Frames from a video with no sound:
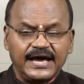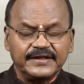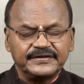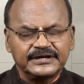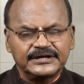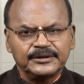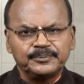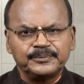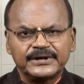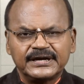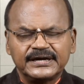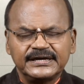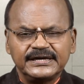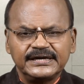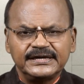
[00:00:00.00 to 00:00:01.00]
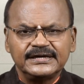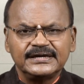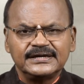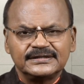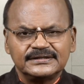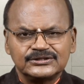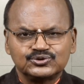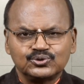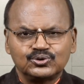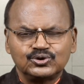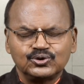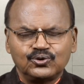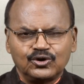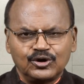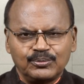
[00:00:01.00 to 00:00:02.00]
அதற்கு பிறகு இந்த
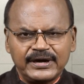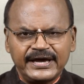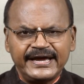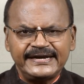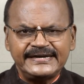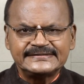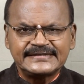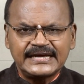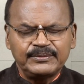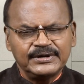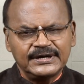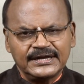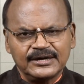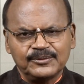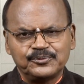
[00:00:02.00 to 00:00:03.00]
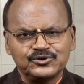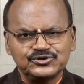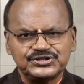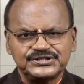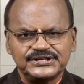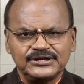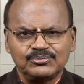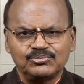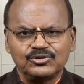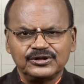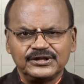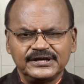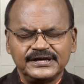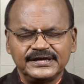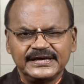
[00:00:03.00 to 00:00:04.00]
சூட்டுக்கோள் மாயாண்டி சாமிகள் அங்கே பூஜை
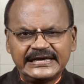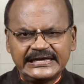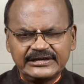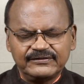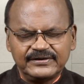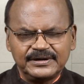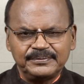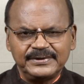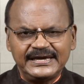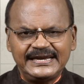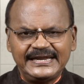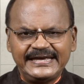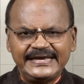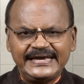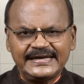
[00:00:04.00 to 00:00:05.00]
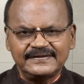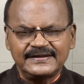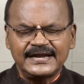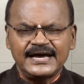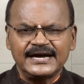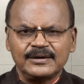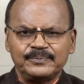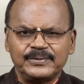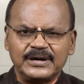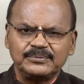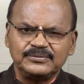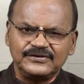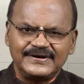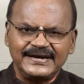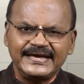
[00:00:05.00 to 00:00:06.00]
செய்யும்போது இவர் மேலேயே அந்த
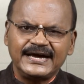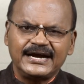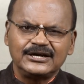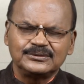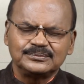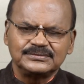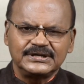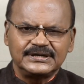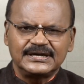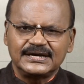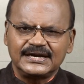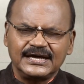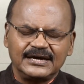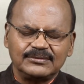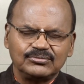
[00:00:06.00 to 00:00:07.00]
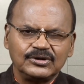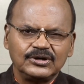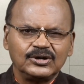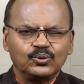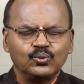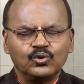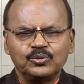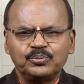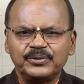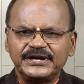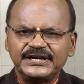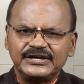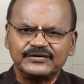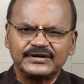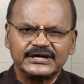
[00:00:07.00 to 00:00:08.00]
நாகப்பாம்பு விளையாடும் என்றெல்லாம் ஊர்
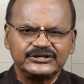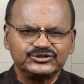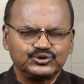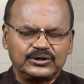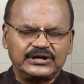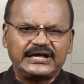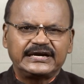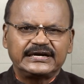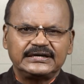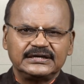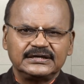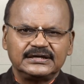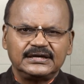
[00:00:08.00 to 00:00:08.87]
பெரியவர்கள் சொன்னார்கள்